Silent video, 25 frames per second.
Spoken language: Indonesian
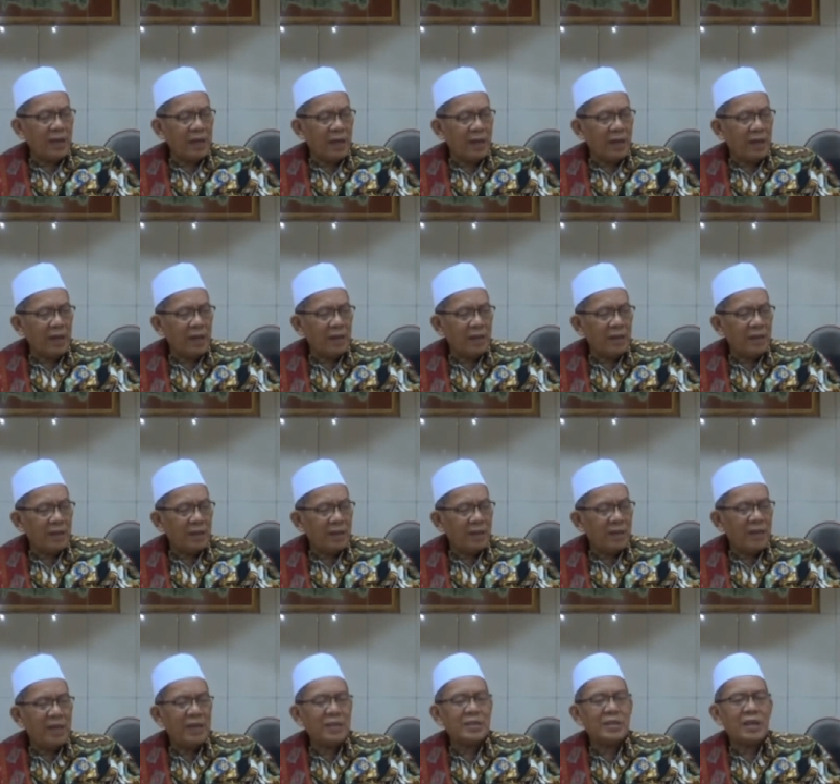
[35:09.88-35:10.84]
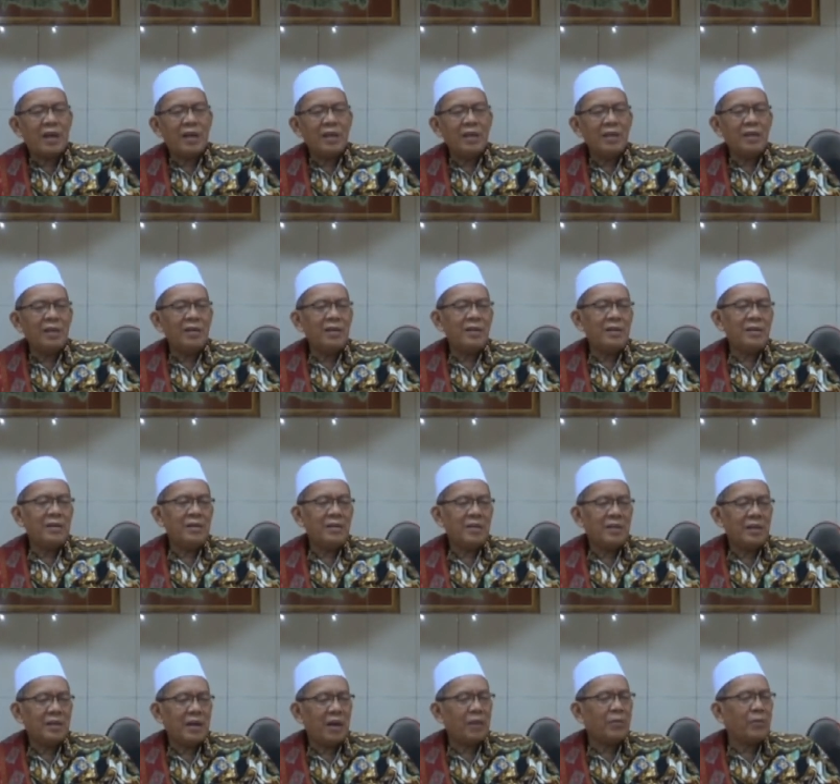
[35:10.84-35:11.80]
ayah insya Allah
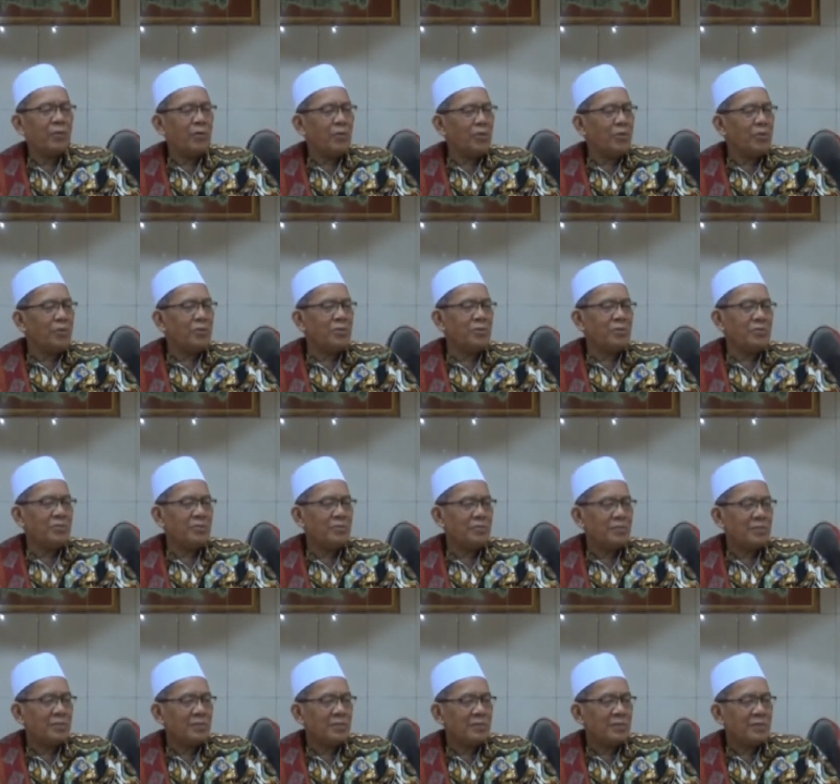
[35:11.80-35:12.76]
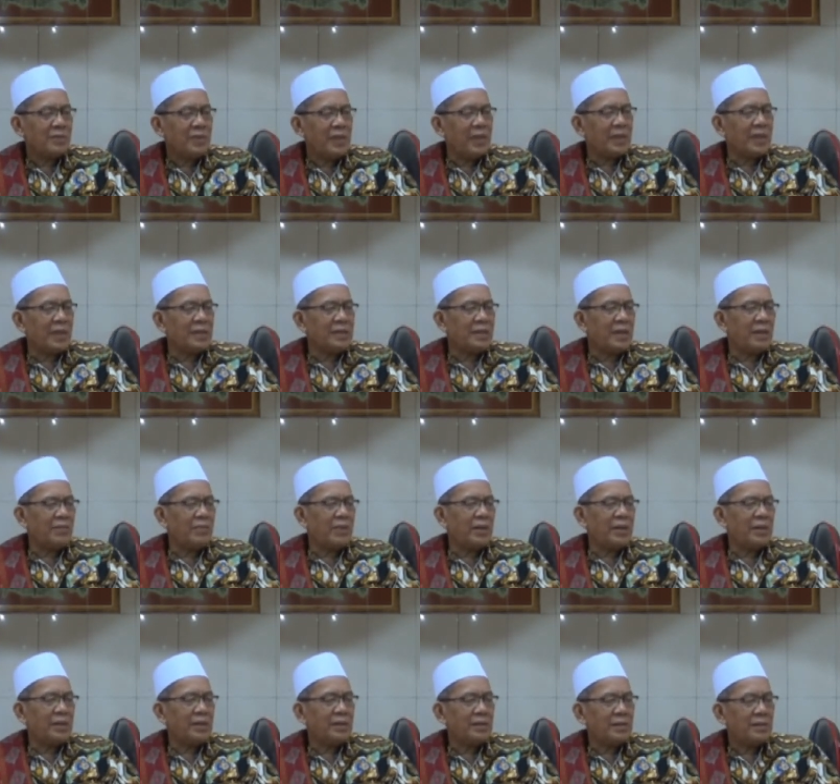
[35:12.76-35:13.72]
ngagulung dia tajam
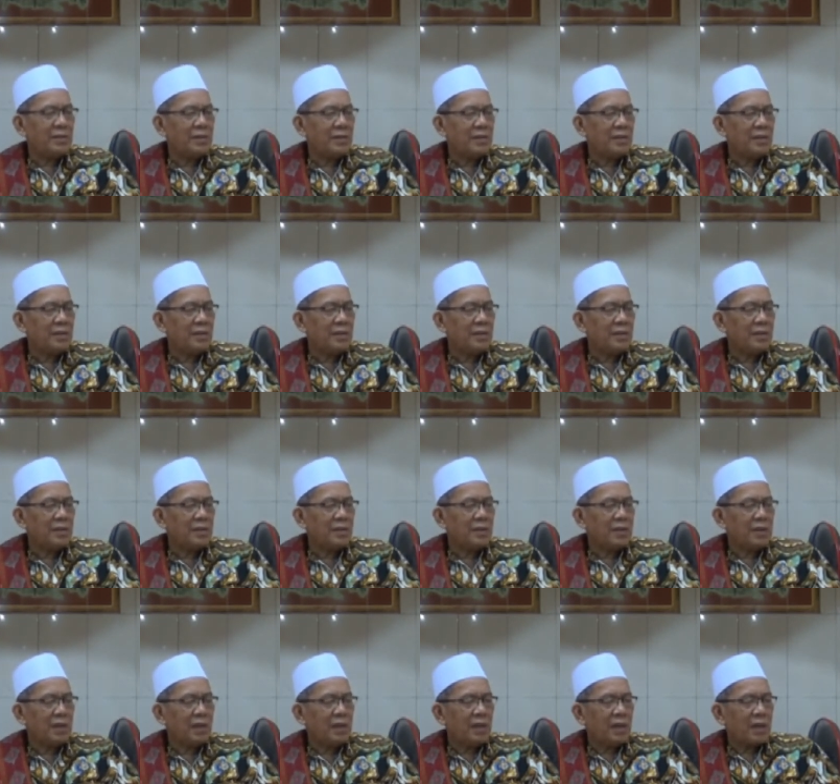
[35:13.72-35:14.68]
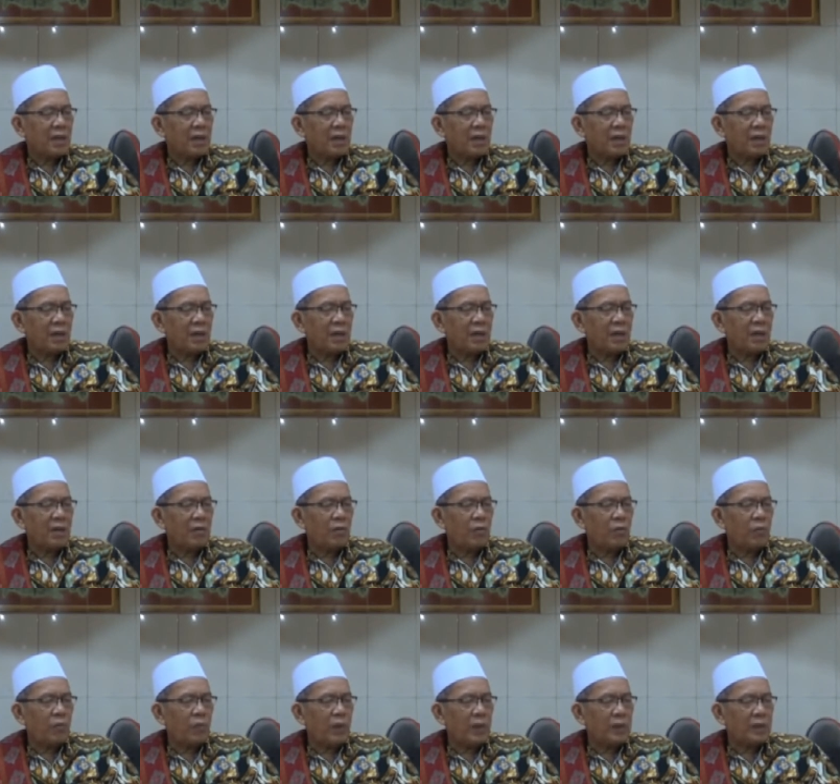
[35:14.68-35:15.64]
mak. karena
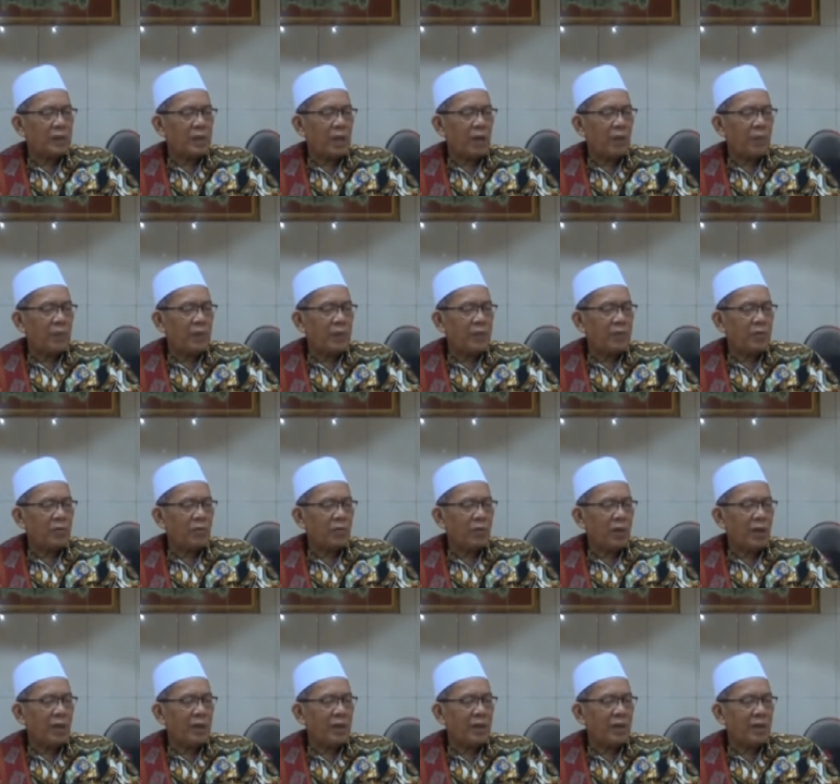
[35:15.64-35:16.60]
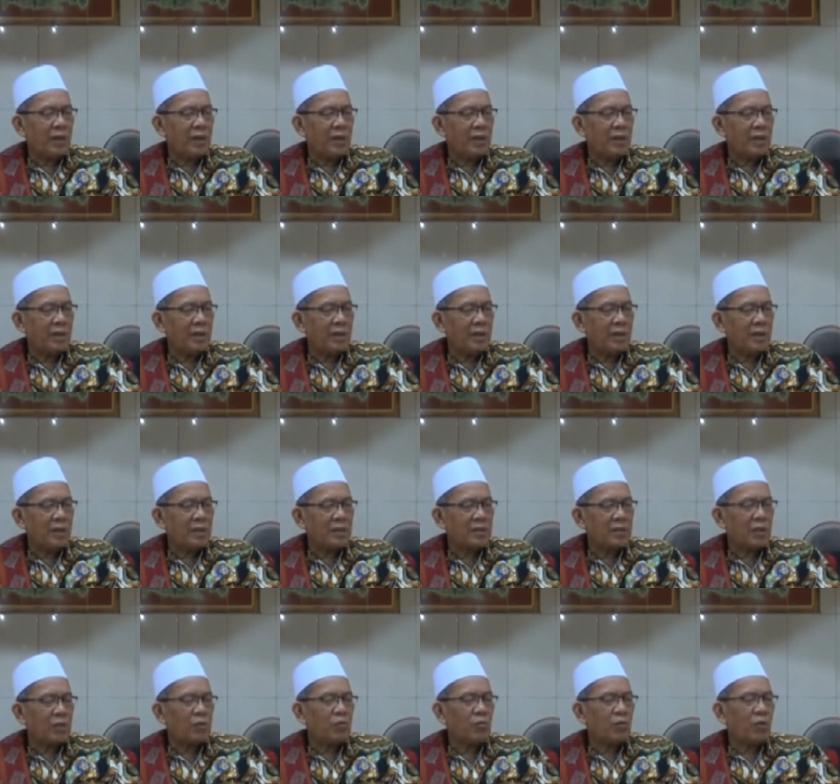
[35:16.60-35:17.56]
kupat tahfid Quranna
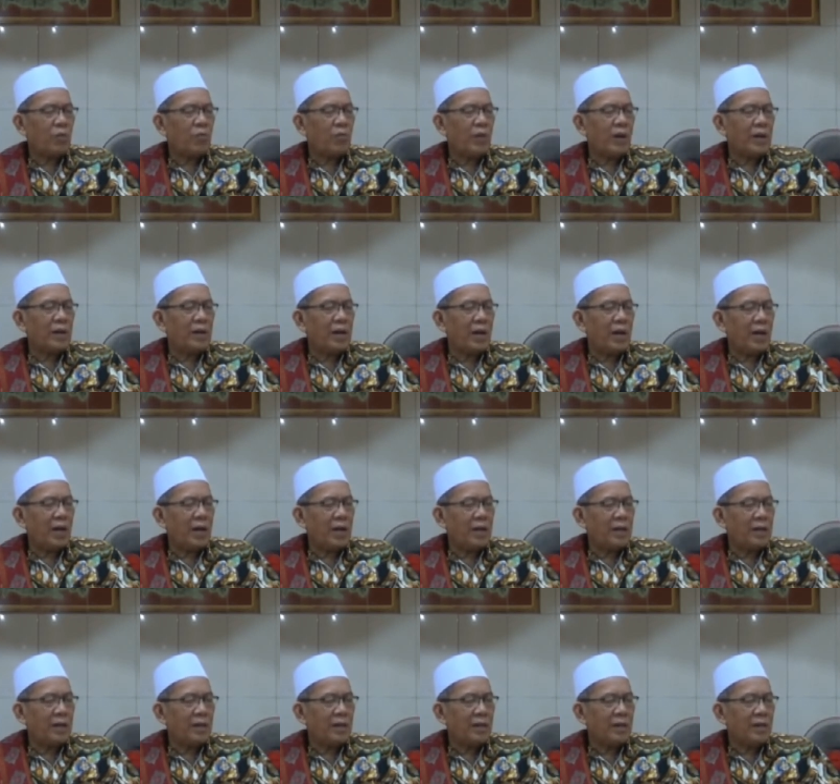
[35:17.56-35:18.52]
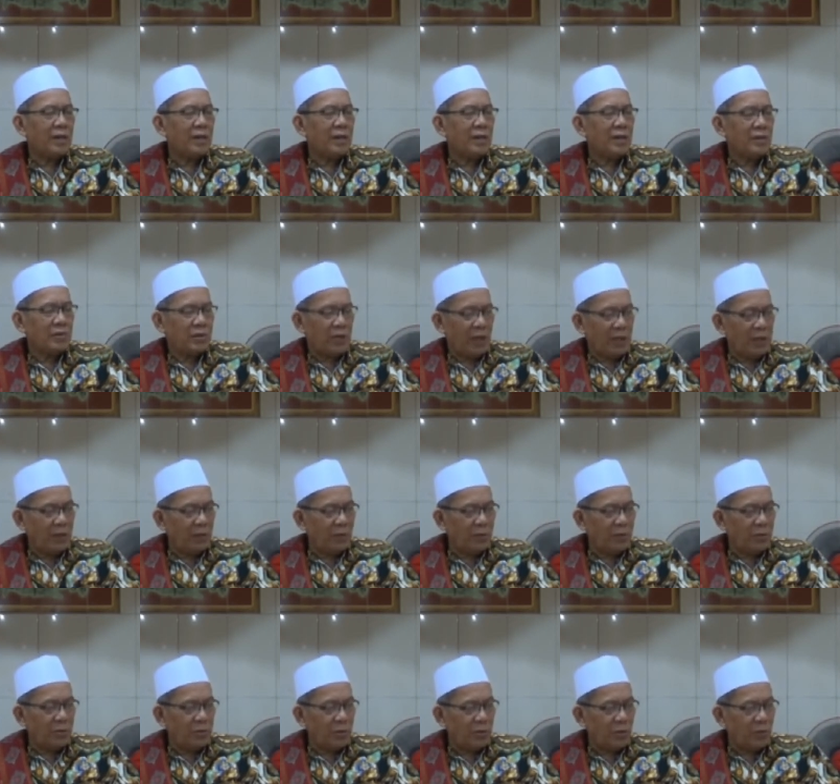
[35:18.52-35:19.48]
satu kebanggaan jadi
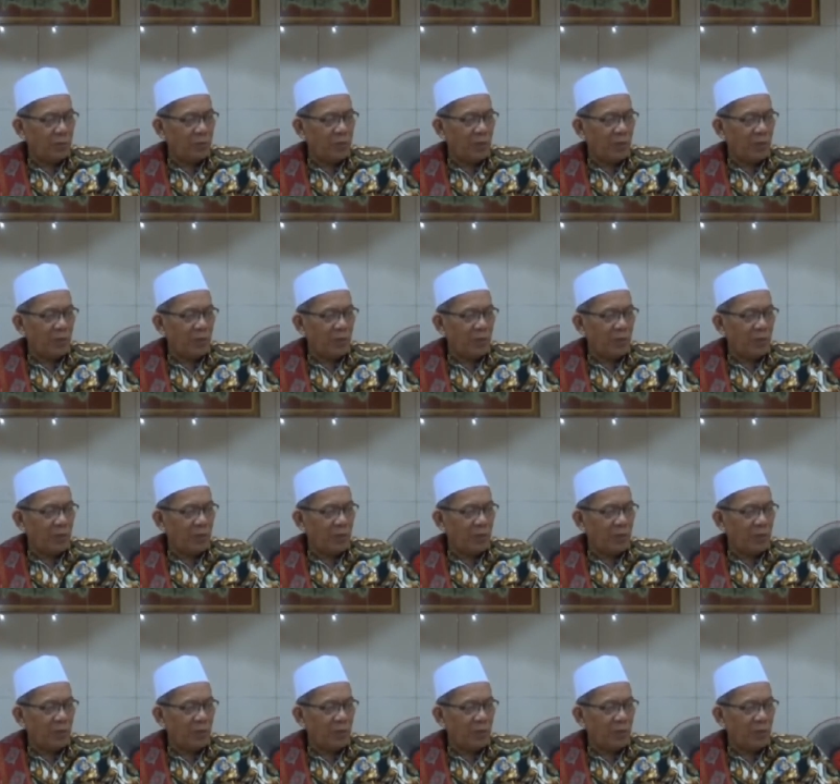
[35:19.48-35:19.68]
ujub